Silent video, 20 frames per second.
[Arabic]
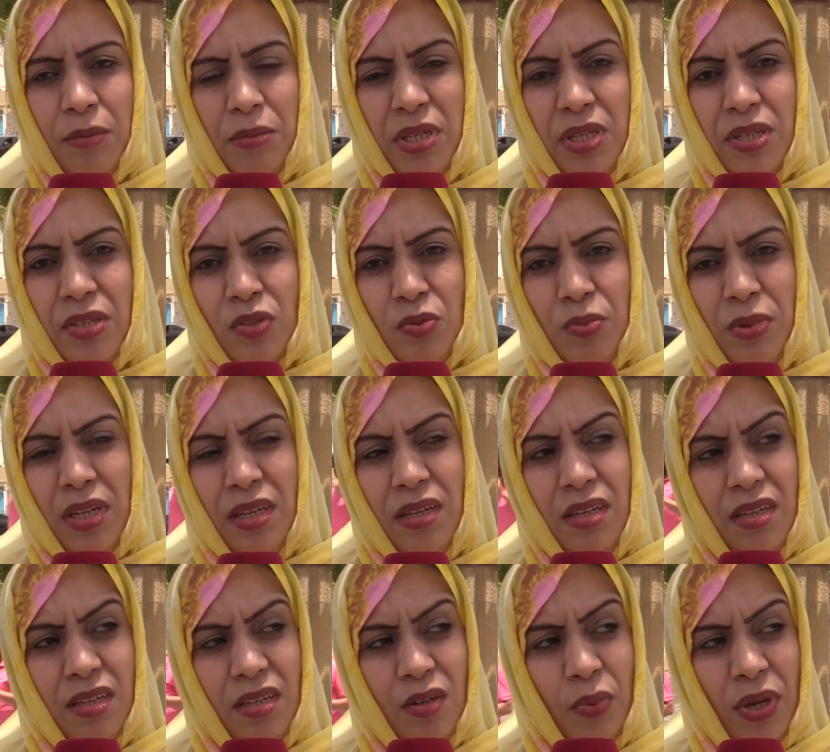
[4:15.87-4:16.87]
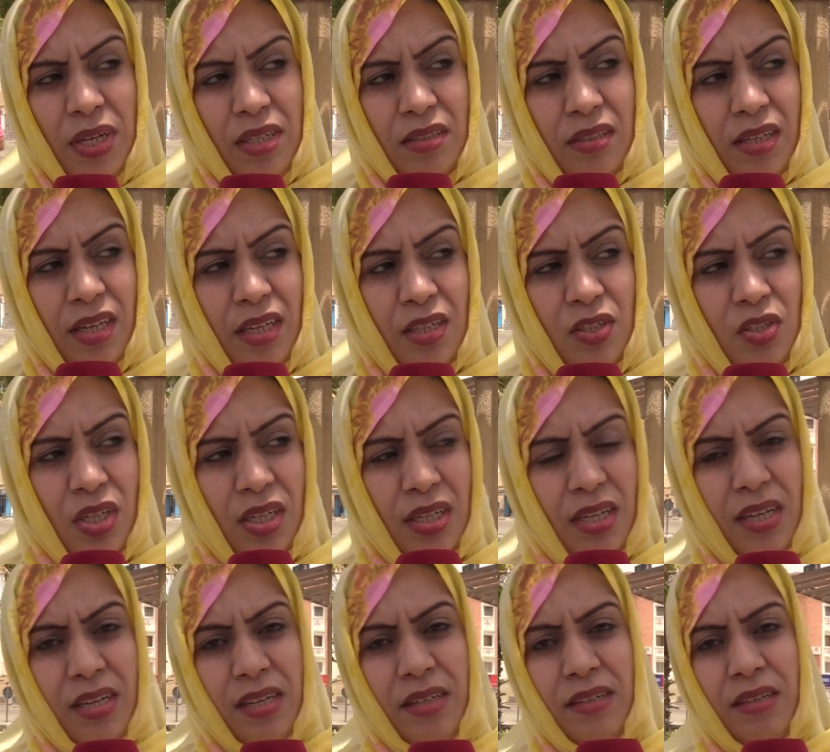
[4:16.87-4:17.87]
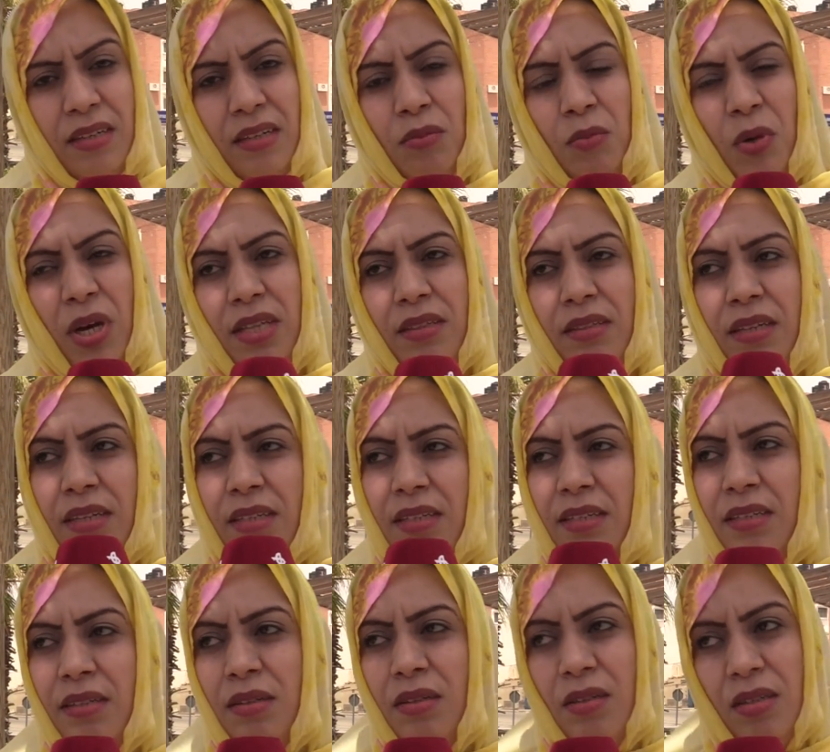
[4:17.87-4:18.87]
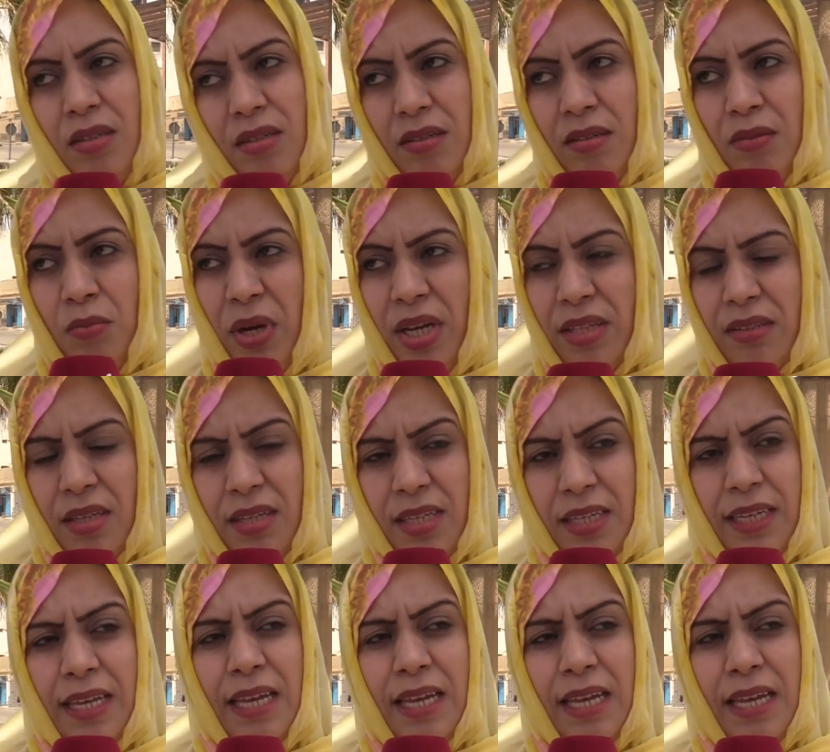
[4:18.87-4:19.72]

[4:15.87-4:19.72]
بالنسبه للوالد خير جا قال المعطلين المعطلين